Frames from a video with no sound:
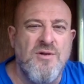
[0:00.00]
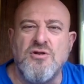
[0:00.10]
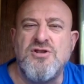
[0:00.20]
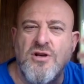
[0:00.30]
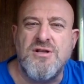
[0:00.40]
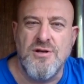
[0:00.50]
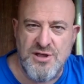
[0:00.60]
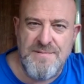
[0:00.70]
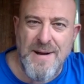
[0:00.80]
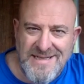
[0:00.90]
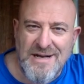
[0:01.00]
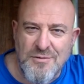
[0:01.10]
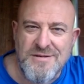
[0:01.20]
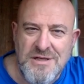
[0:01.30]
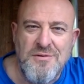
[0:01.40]
Dans le sens, je ne dis pas que c'est à
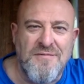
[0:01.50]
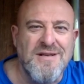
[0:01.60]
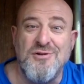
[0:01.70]
cause des juifs, hein.